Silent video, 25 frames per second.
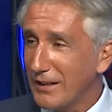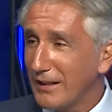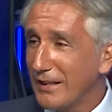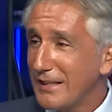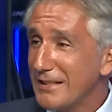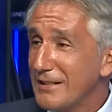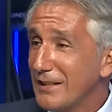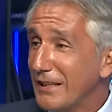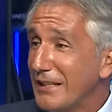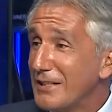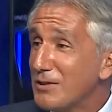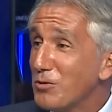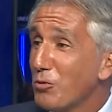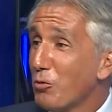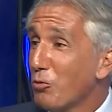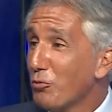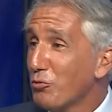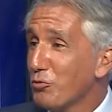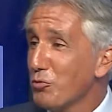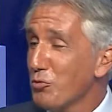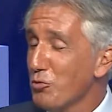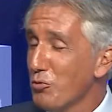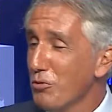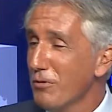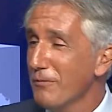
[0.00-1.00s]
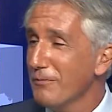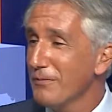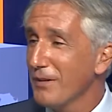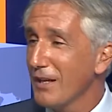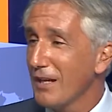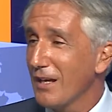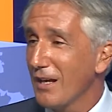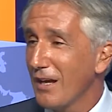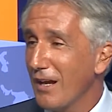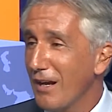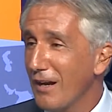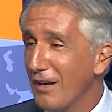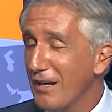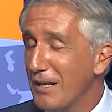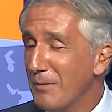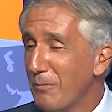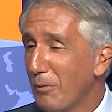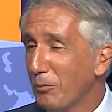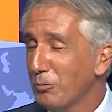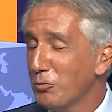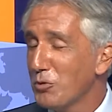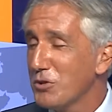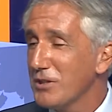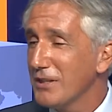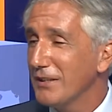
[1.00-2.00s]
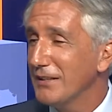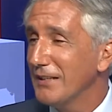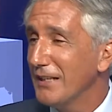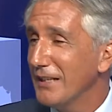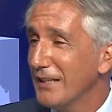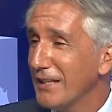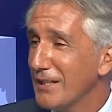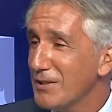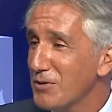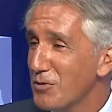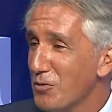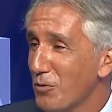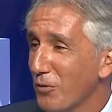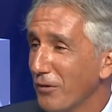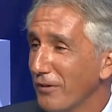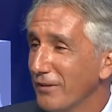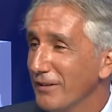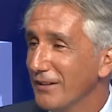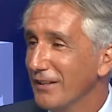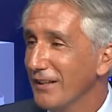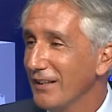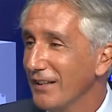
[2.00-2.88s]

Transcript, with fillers: Qu'est-ce qu'ont vu les membres de cette délégation en